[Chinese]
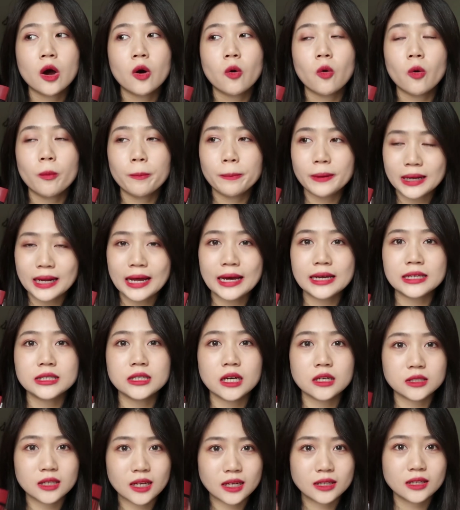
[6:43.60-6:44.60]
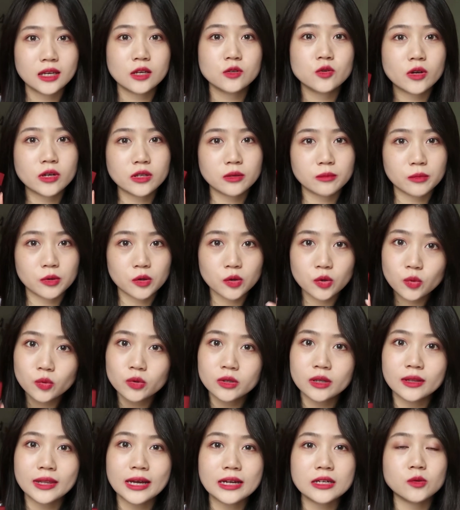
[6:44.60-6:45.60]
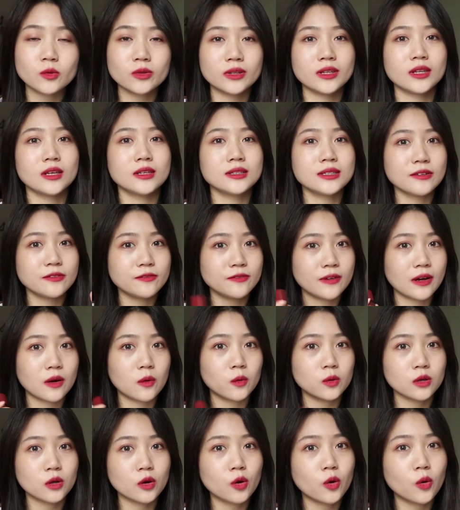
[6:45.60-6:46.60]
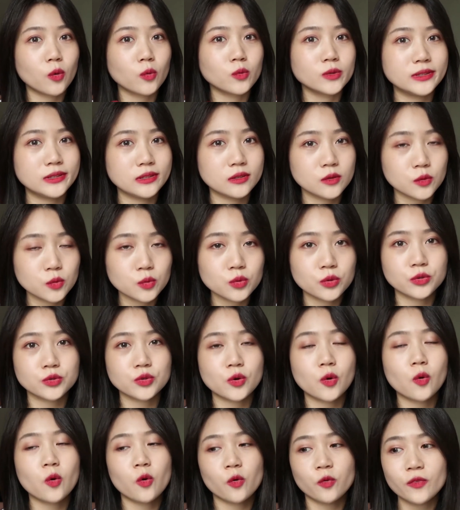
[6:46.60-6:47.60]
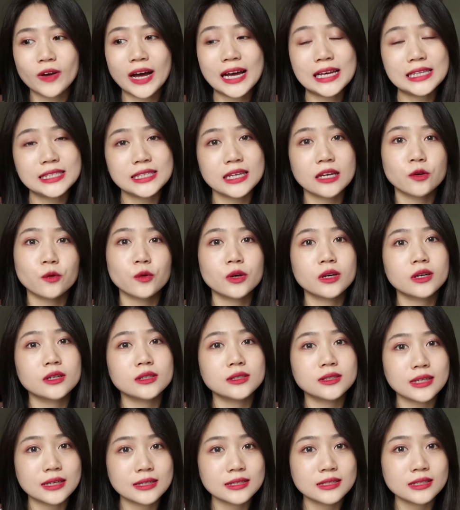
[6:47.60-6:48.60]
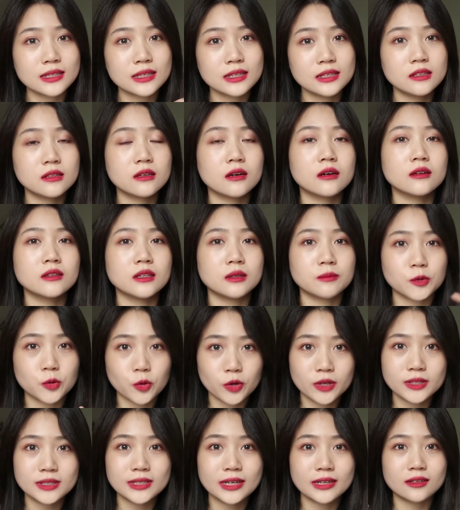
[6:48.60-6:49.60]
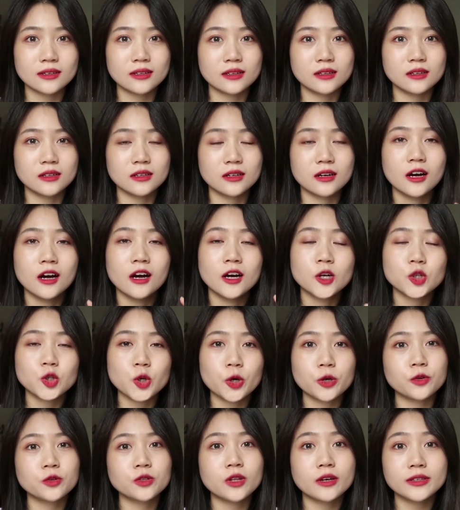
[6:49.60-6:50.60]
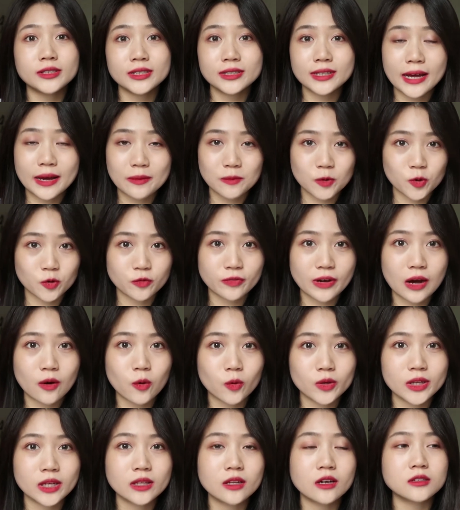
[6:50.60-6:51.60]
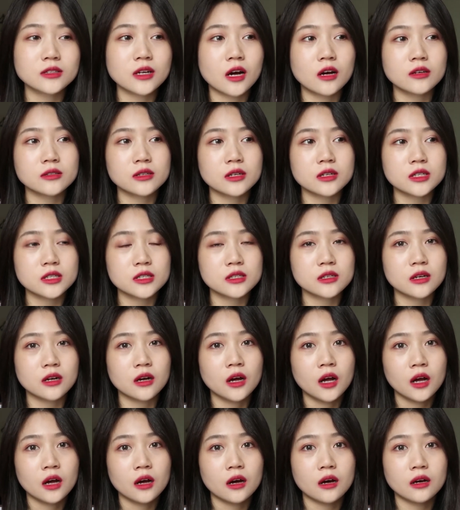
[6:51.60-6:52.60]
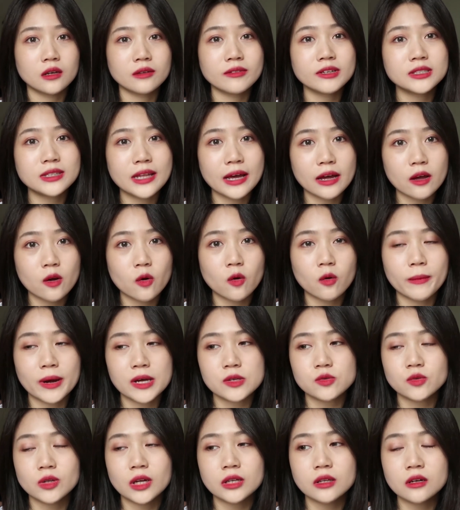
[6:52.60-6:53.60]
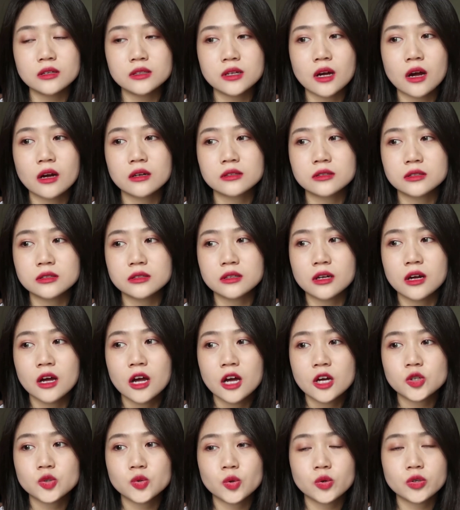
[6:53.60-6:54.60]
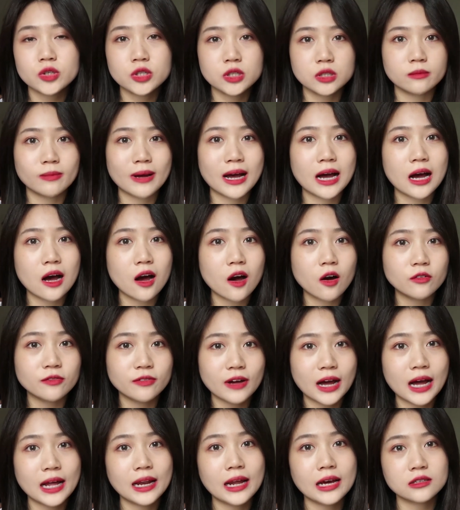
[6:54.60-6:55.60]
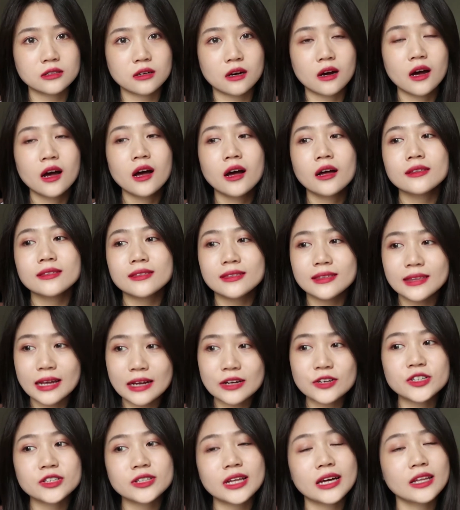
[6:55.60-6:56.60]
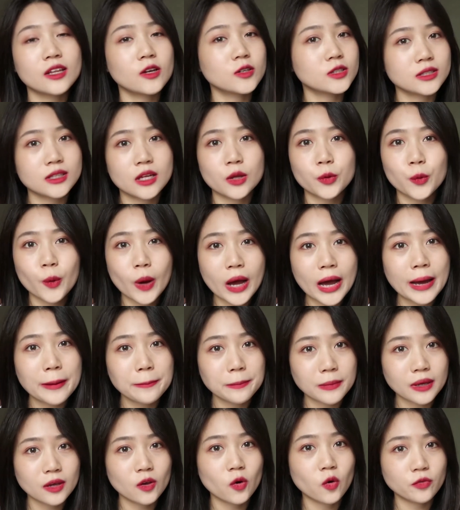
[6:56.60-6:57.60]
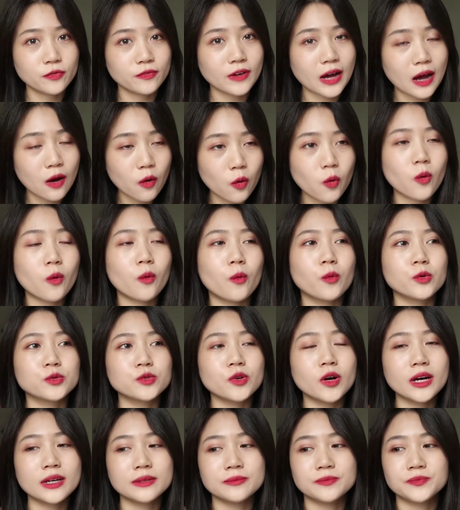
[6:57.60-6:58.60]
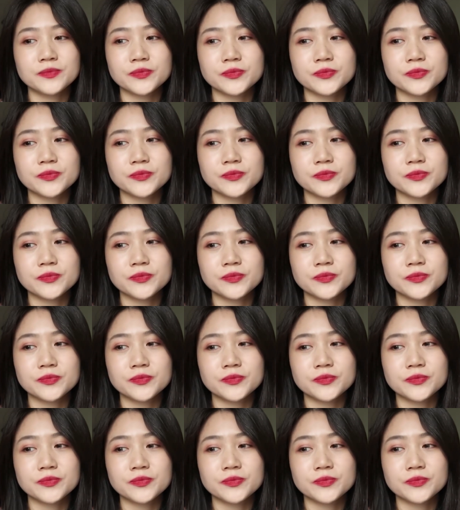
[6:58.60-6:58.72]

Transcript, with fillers: 我本来想这两天就给你们录的，但是我那天在翻我的购物记录的时候，我发现有一个三 C E 的你们推荐的一个唇釉到现在还没有发货，它当时好像是，呃，因为是代购嘛，所以它当时好像是说十八号发来着，但是它到现在都还没有发货，我就很。